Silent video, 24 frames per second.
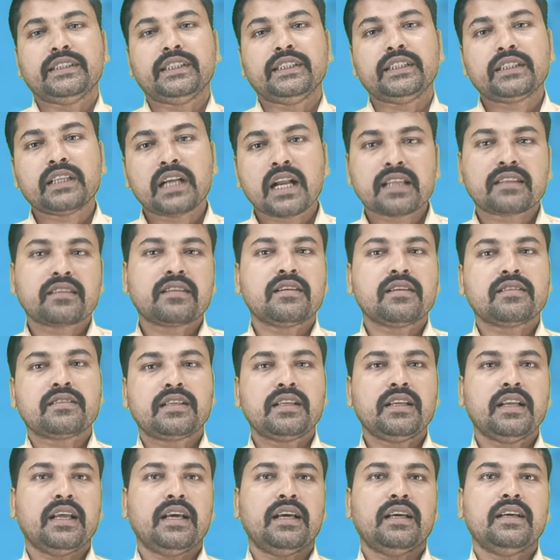जितना
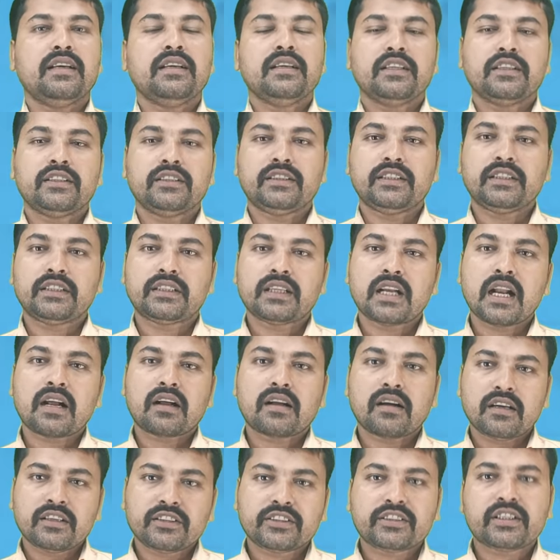तहसील है जितना
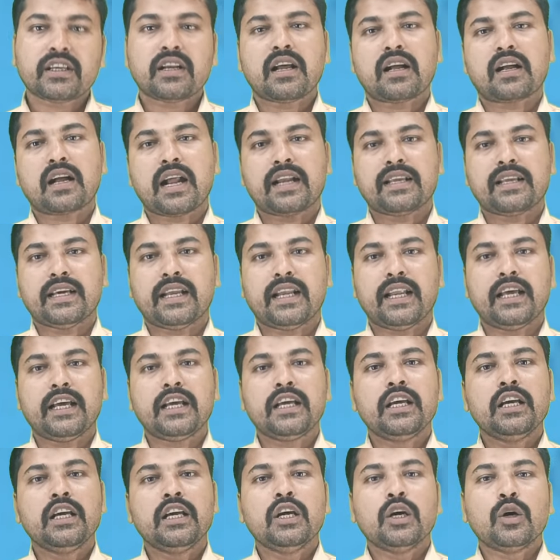अंचल कार्यालय
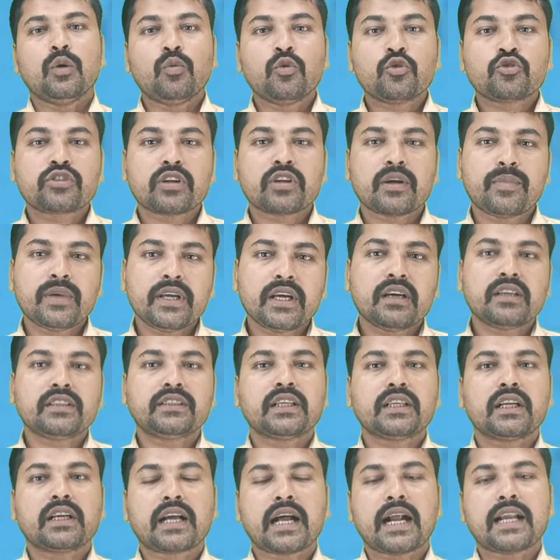है वो सभी
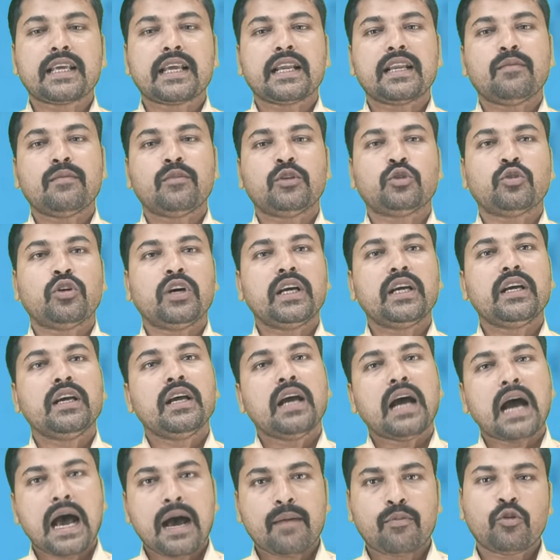अंचल कार्यालय में जो है
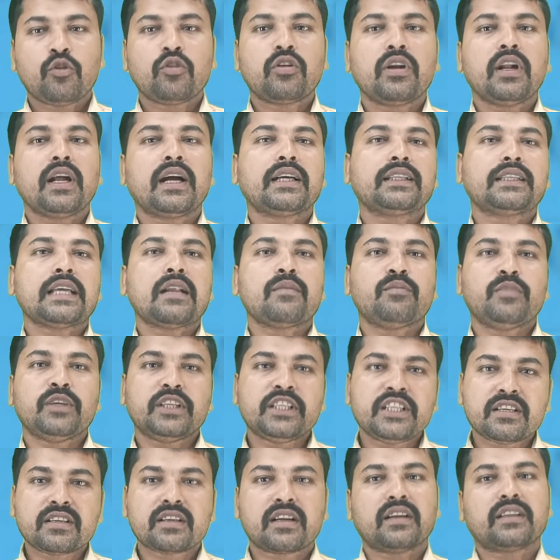आप लोग लगातार
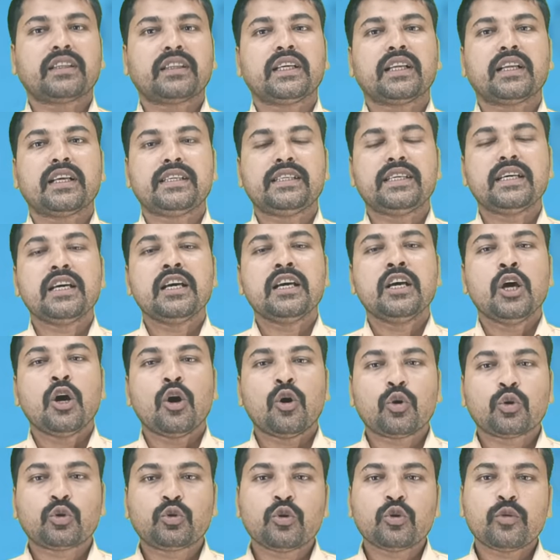विजिट करते रहिए
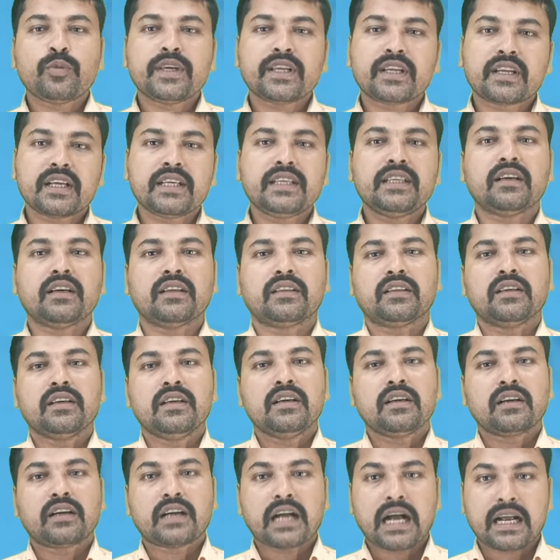और जो भी रैयत
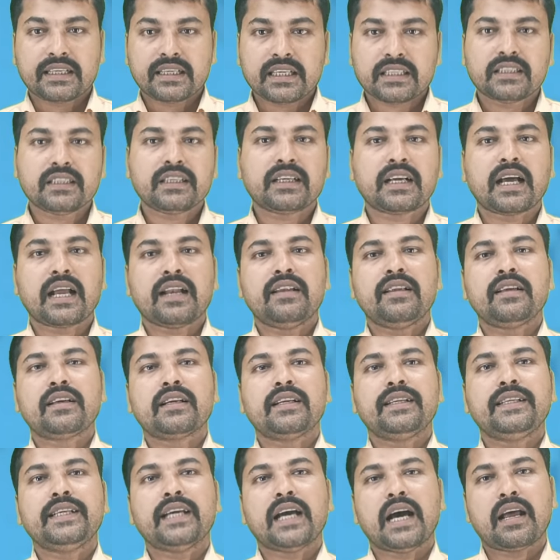कागजात निकालने
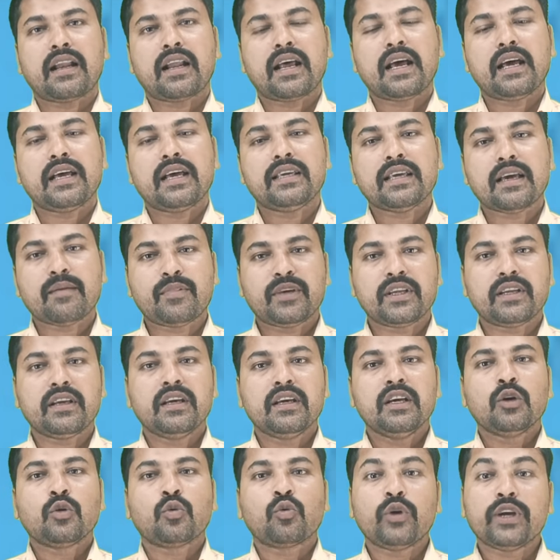के लिए आ रहा है या फिर
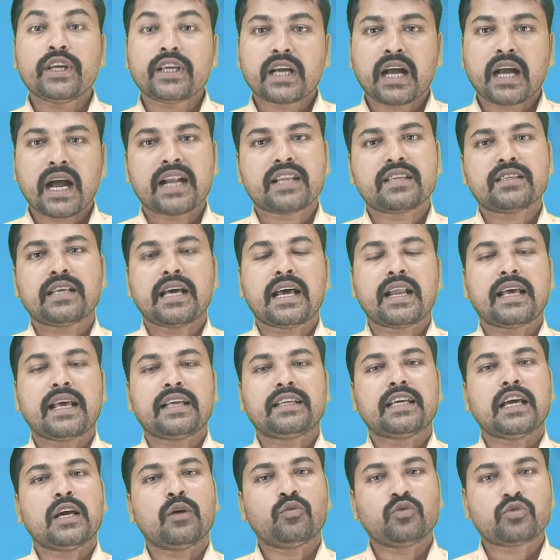कोई कार्य से आ रहा
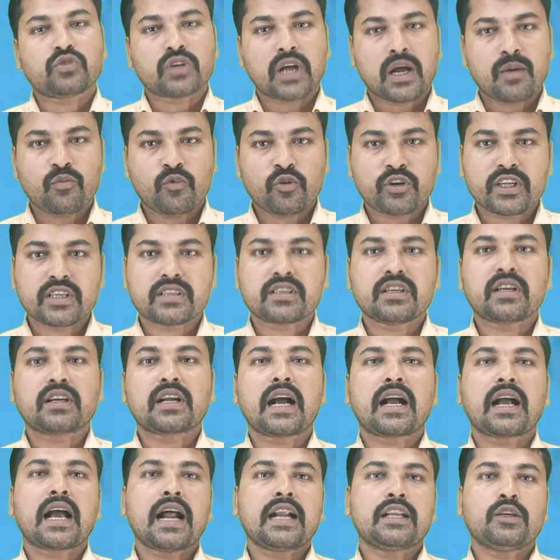चाहे उसका मोटेशन
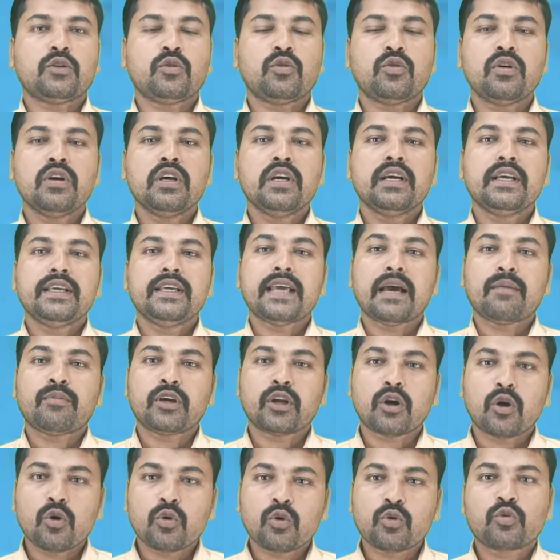का कार्य हो या
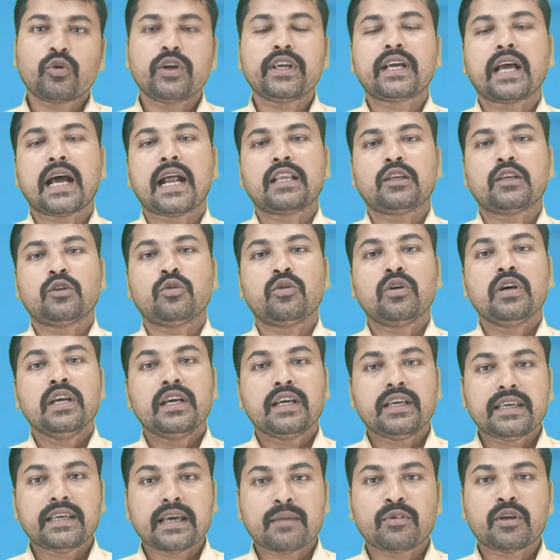फिर और कोई कार्य हो
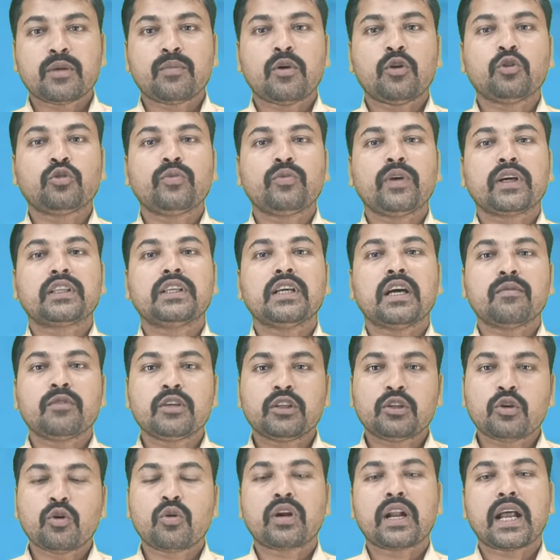या फिर बहुत व्यक्ति
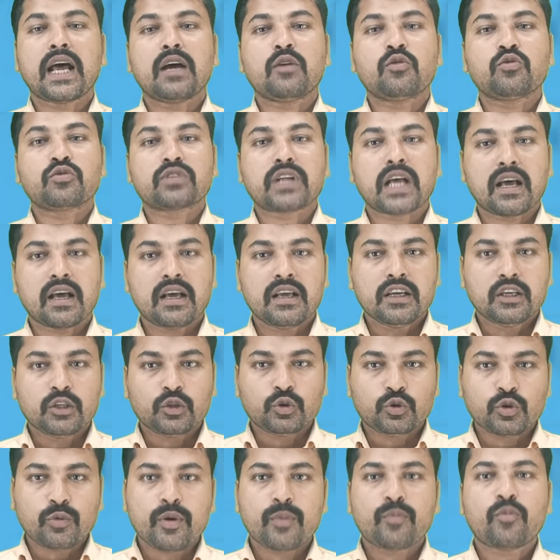अभी दौड़ रहा है उसका
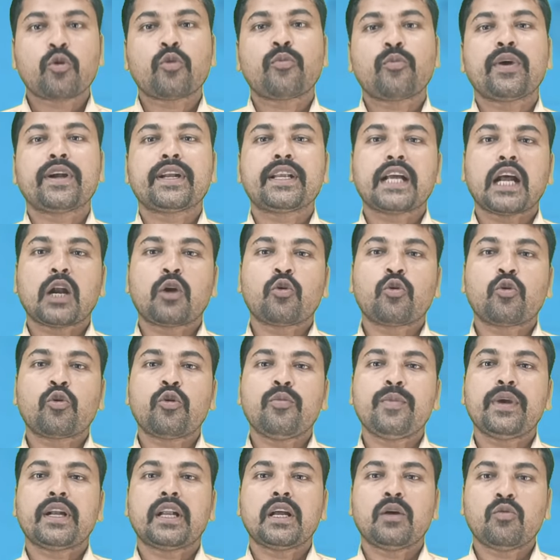जो भी प्रॉपर्टी का
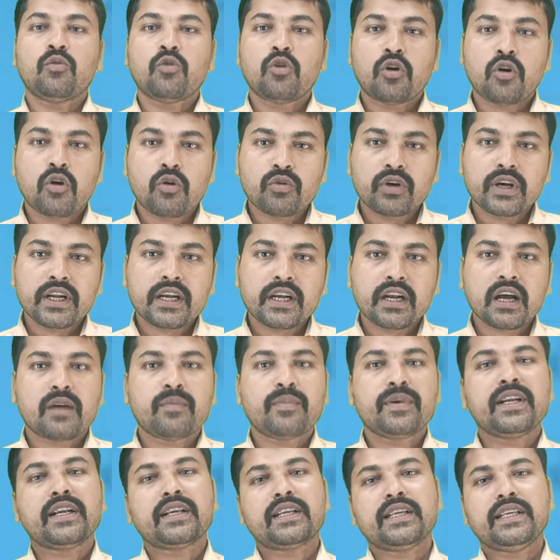डॉक्यूमेंट है वो ऑनलाइन
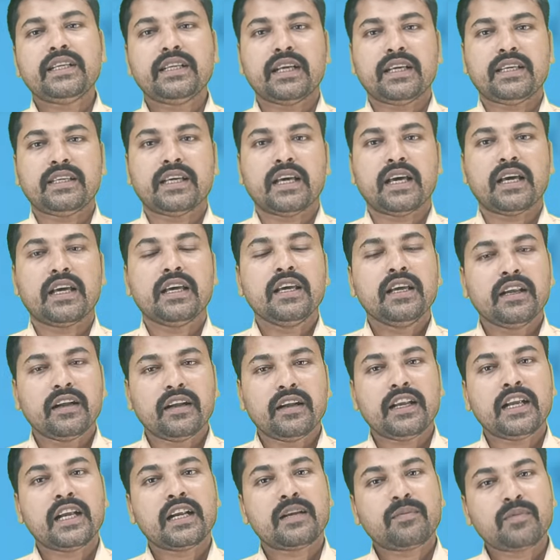अपडेट ही नहीं है
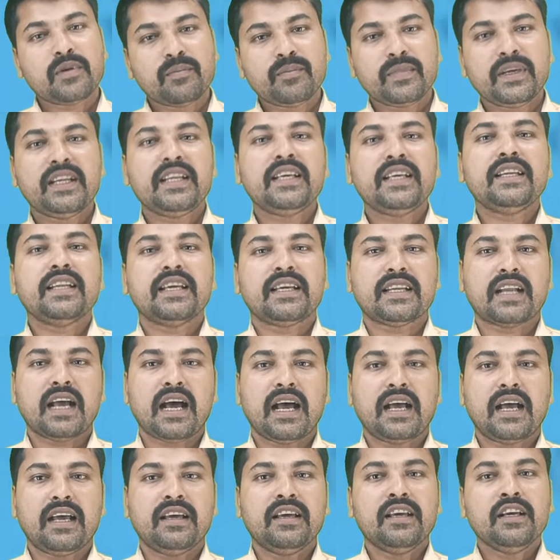नेट पे मिल ही नहीं
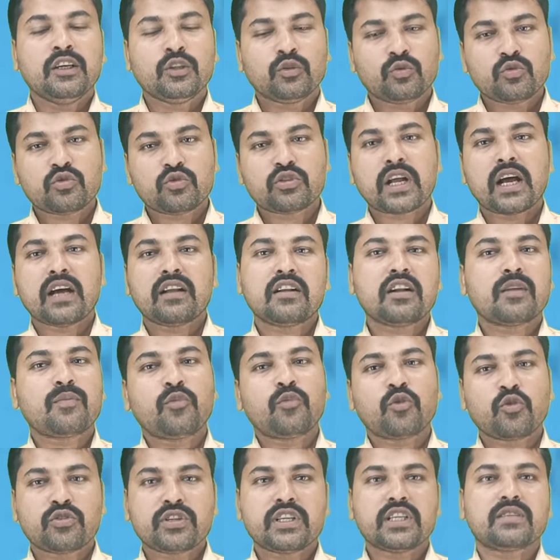रहा है उसका अंडर
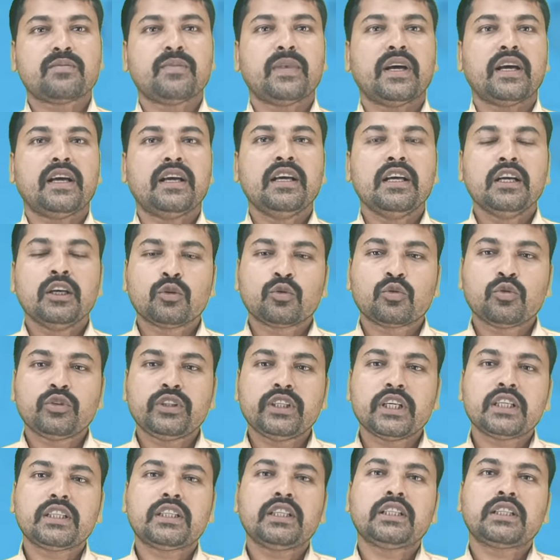प्रोसेस में है तो
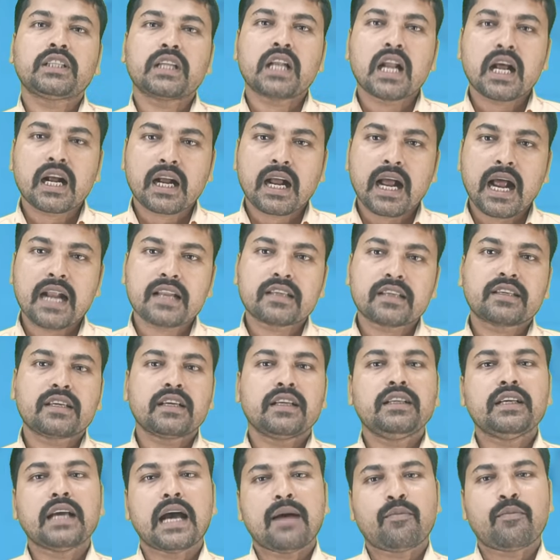ये जितना कार्य के
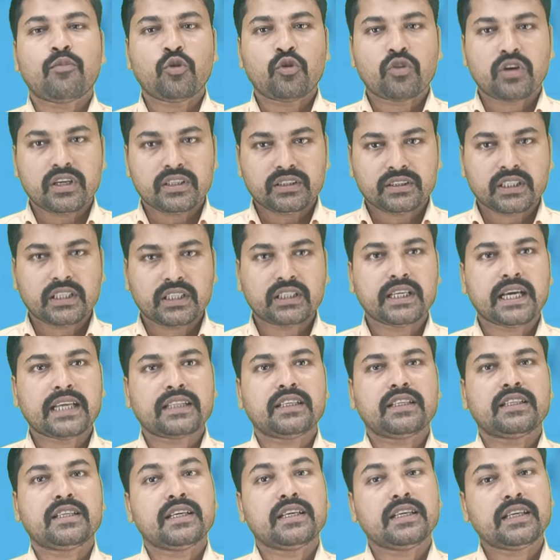लिए आप लोग अंचल
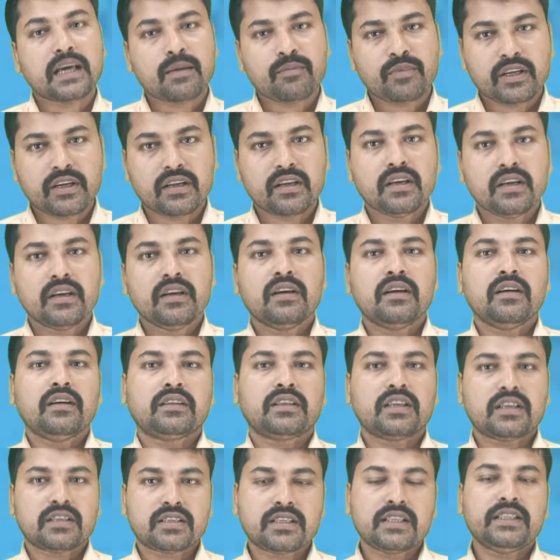जाते थे या फिर
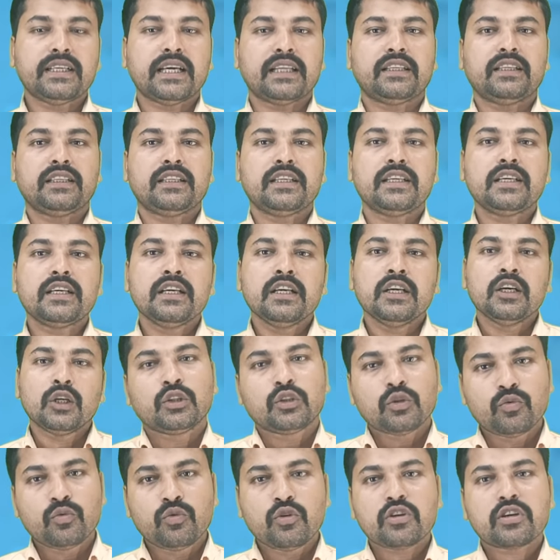तहसील जाते थे
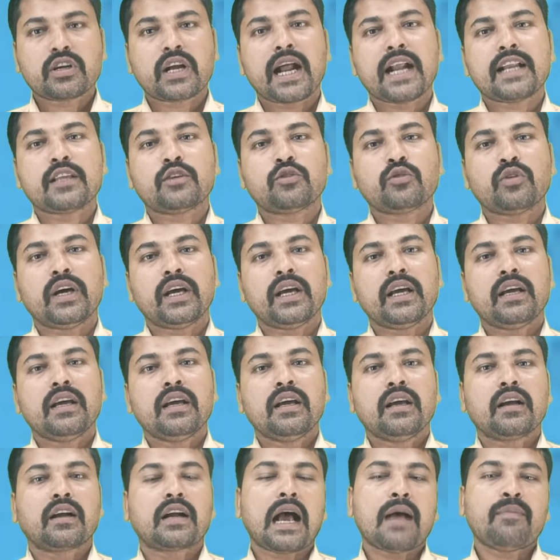तो वो कार्य जो है
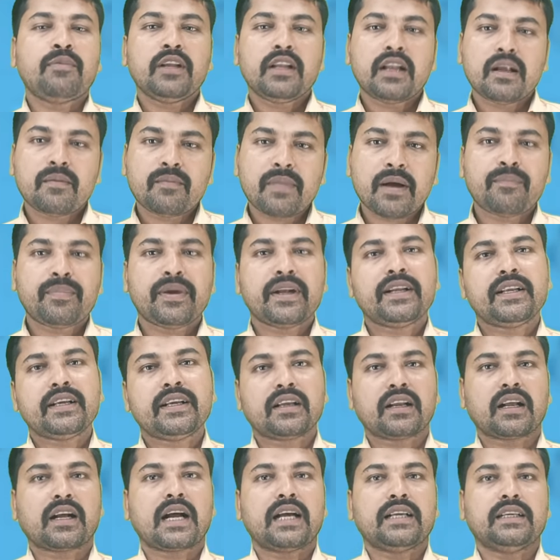काफ़ी लंबा पेंडिंग
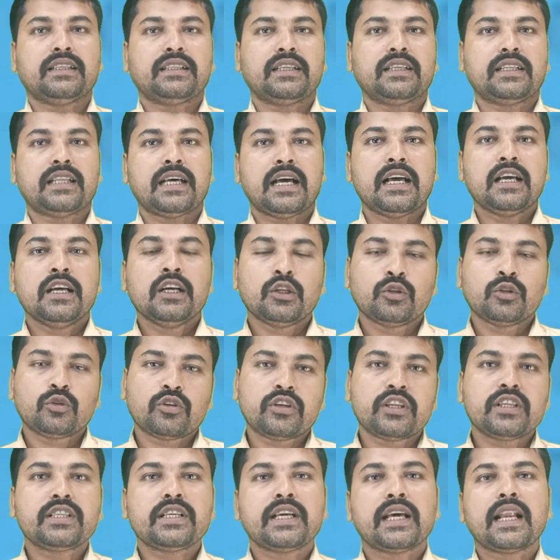रखा जाता था तो
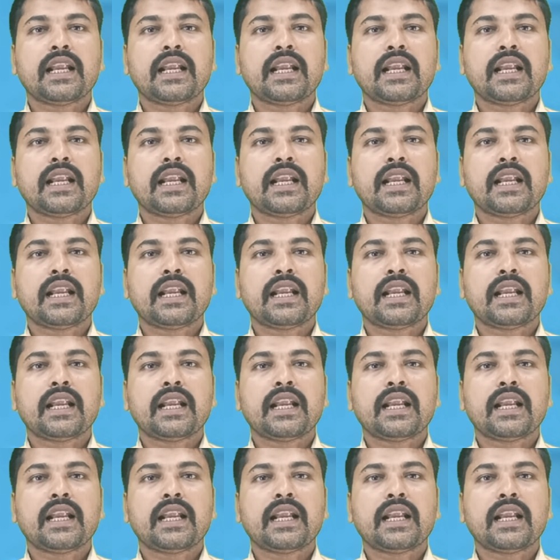डी